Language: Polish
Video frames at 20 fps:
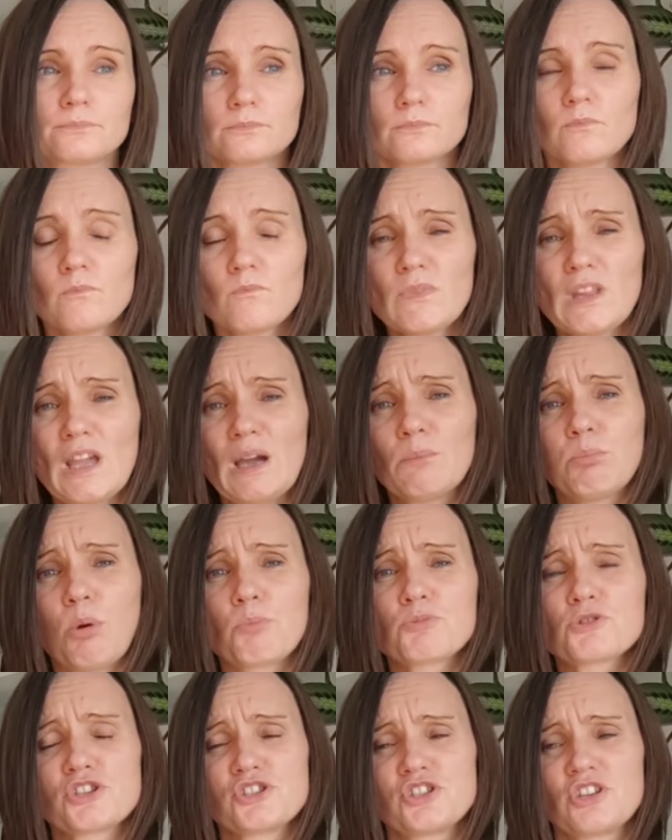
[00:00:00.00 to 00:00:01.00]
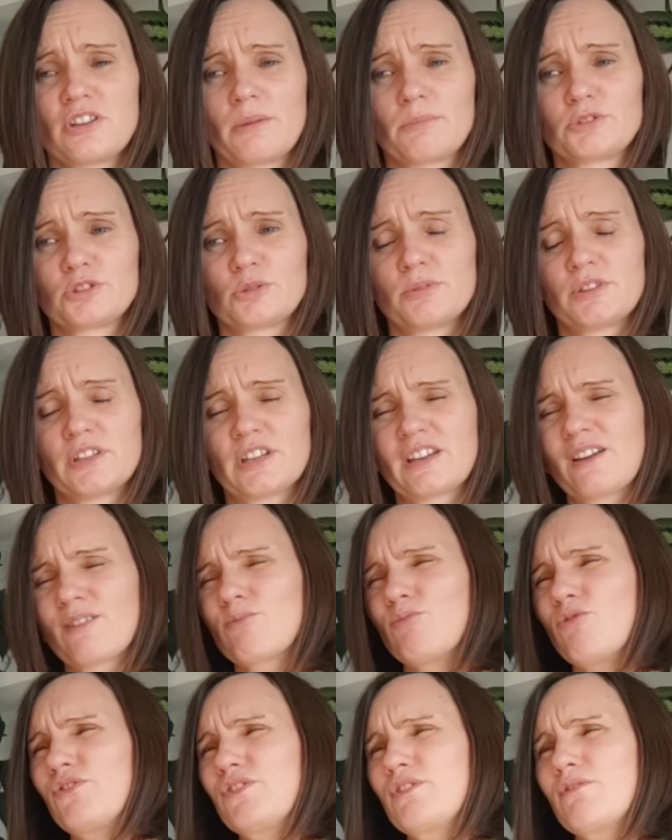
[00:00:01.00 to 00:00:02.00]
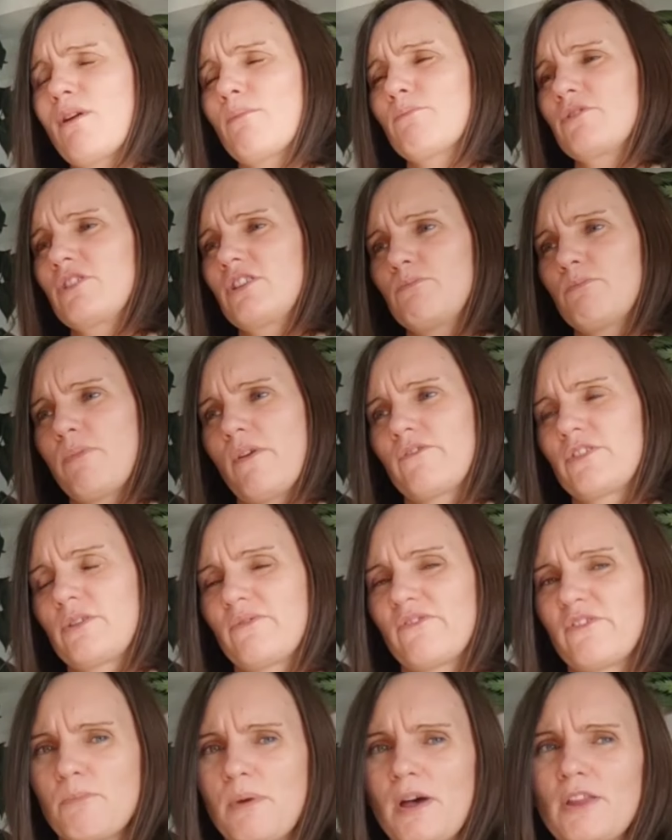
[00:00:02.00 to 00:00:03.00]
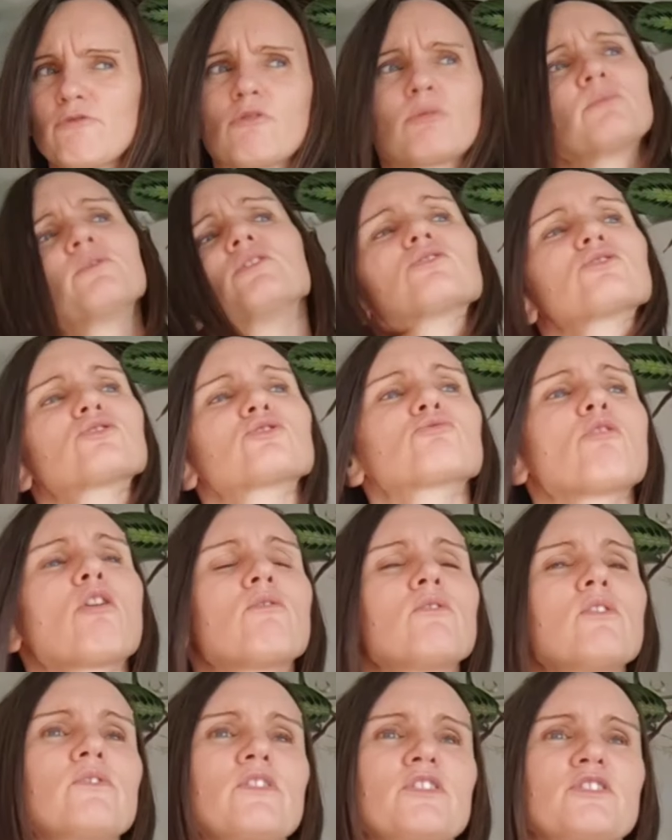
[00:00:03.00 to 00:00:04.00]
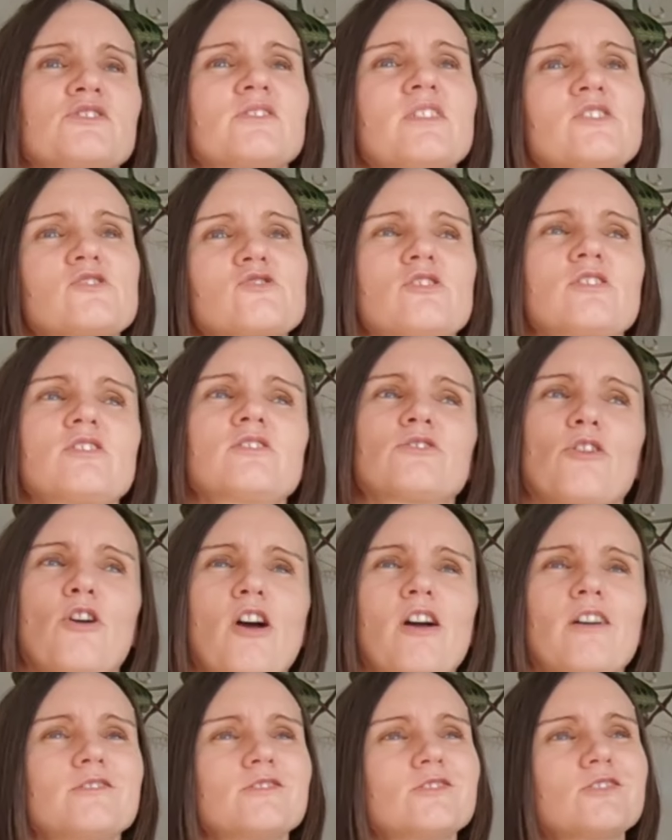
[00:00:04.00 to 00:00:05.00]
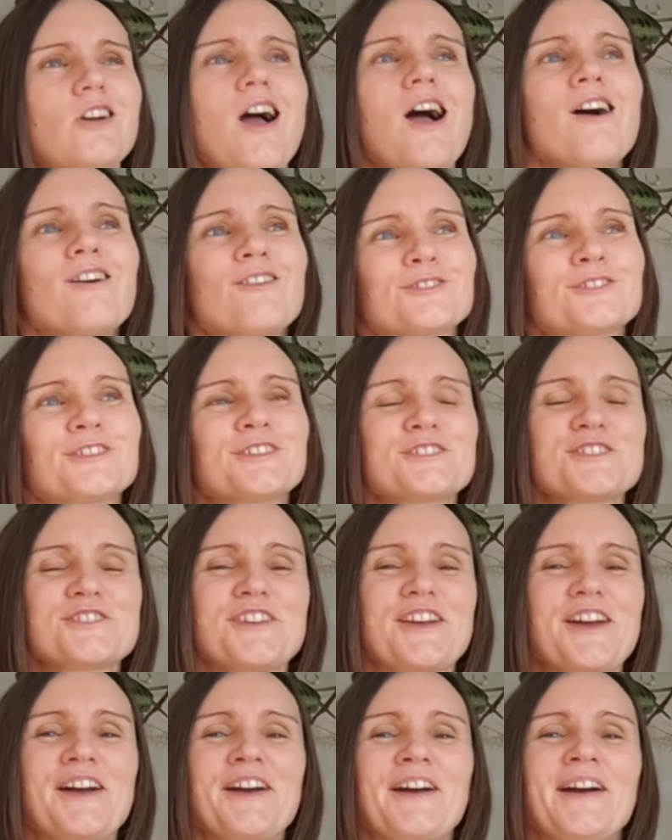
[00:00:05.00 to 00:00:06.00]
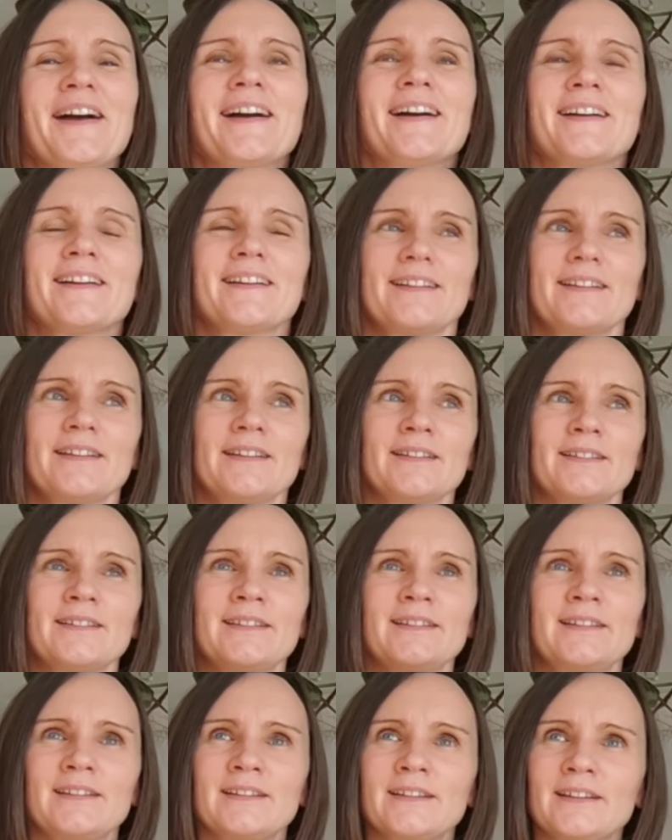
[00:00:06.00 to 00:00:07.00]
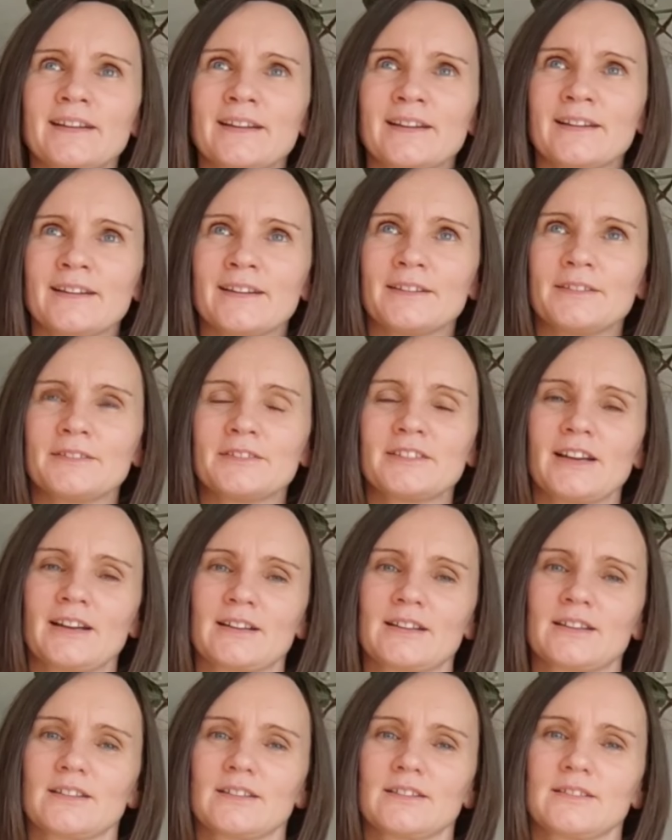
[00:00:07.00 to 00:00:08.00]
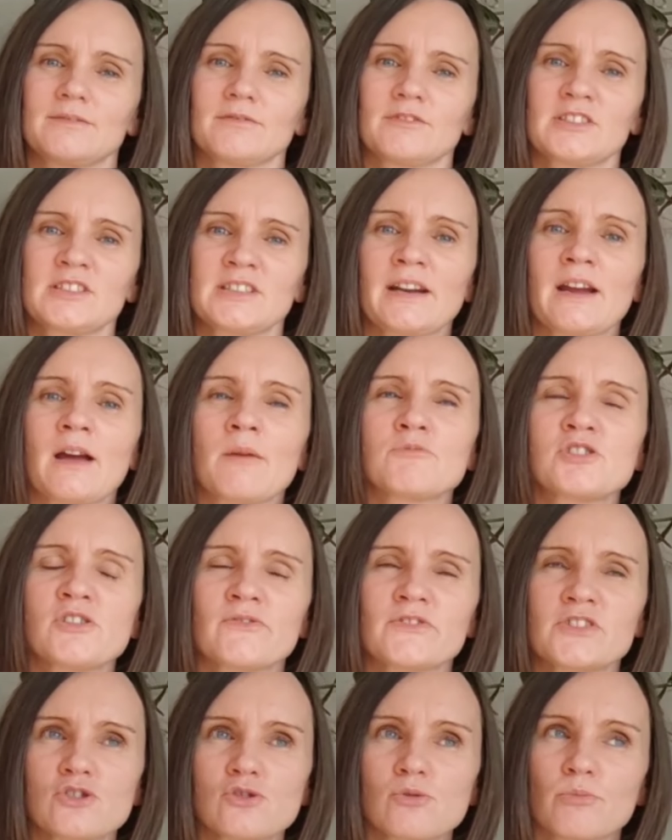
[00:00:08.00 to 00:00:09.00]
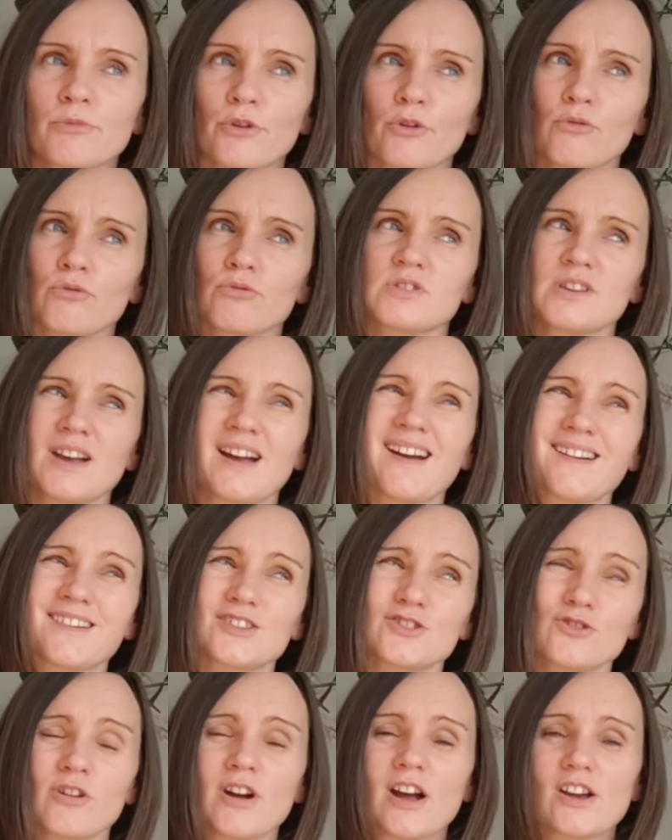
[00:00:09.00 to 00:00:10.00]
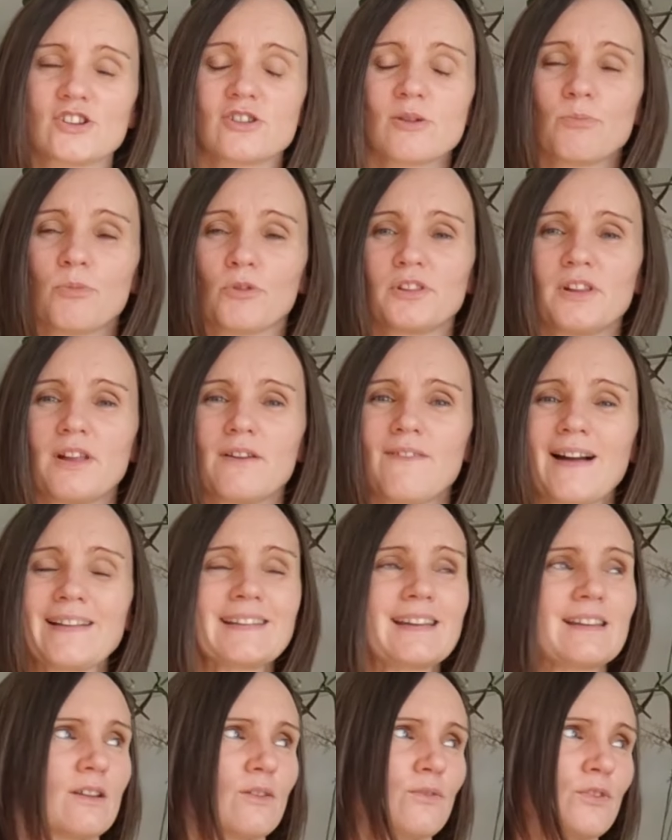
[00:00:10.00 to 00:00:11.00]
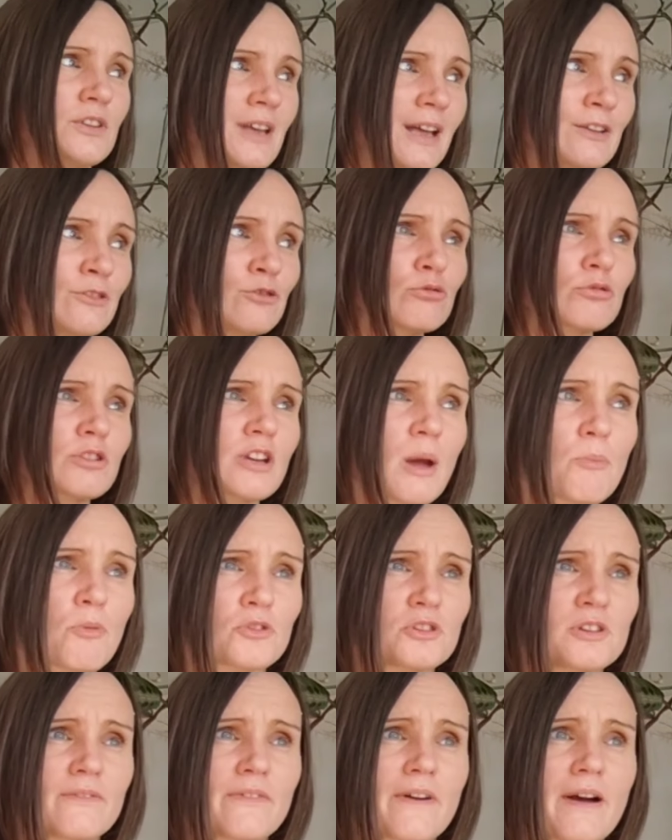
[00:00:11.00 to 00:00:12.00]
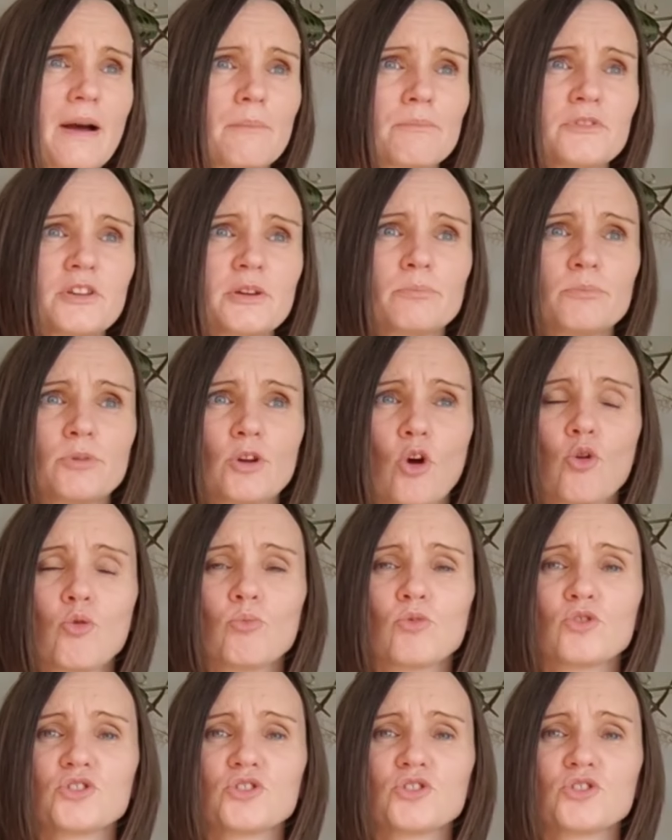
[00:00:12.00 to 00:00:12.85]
poprzycinam sobie. Tak jak mówiłam i pewnie wypadło mi to z głowy, więc też i trochę gdzieś chaotycznie. Yy, tak, Starałam się w zeszłym roku za co każde podlewanie, nawet anturia podlewałam tym biohumusem,